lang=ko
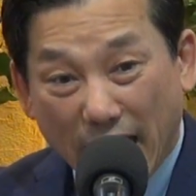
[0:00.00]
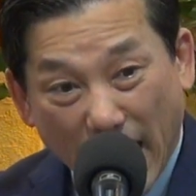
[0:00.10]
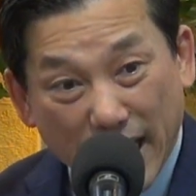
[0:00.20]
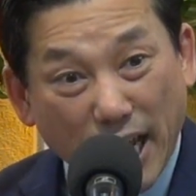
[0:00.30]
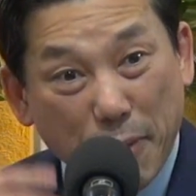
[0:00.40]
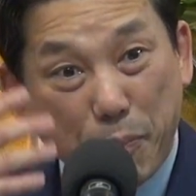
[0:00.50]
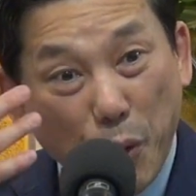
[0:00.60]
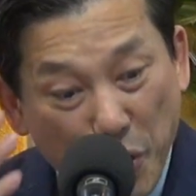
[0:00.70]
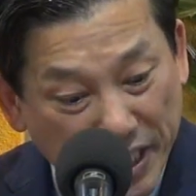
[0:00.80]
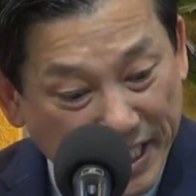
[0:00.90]
하나의
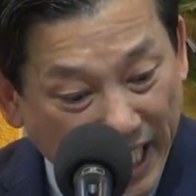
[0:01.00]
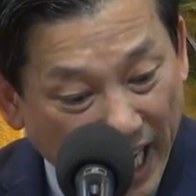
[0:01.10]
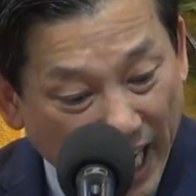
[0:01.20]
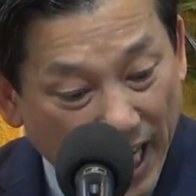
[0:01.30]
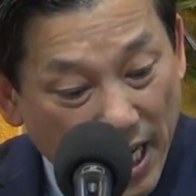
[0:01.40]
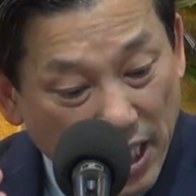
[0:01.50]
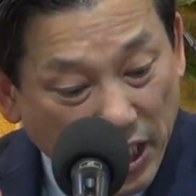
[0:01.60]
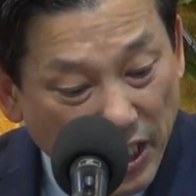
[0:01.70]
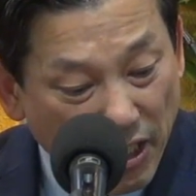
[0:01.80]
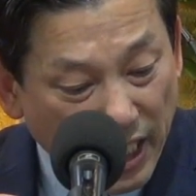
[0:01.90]
표현인데
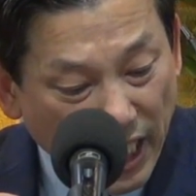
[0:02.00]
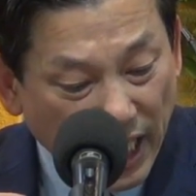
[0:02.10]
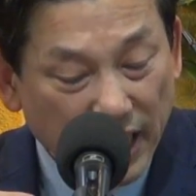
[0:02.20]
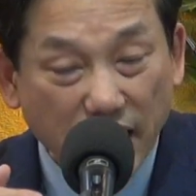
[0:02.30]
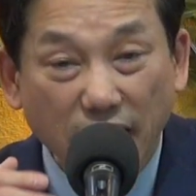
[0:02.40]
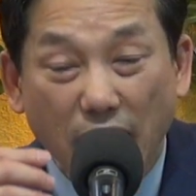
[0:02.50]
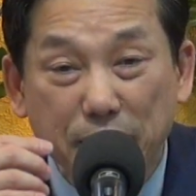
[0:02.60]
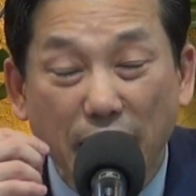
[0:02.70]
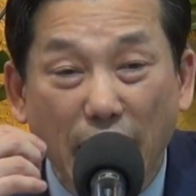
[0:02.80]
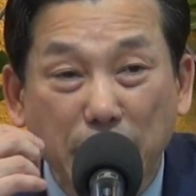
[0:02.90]
그 영이
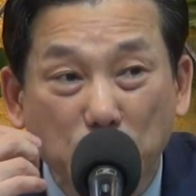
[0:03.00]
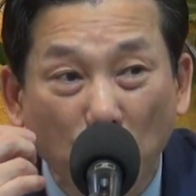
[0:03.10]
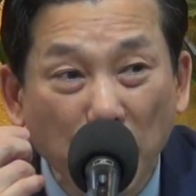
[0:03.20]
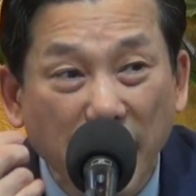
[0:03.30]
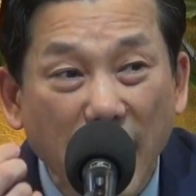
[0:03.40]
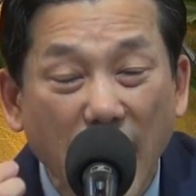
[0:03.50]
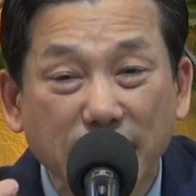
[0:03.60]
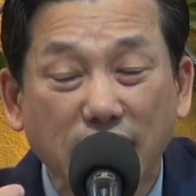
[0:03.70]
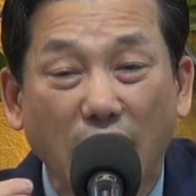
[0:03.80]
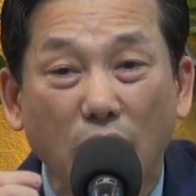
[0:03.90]
들어가면 애통케
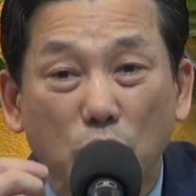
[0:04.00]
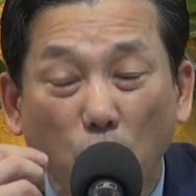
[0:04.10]
한다,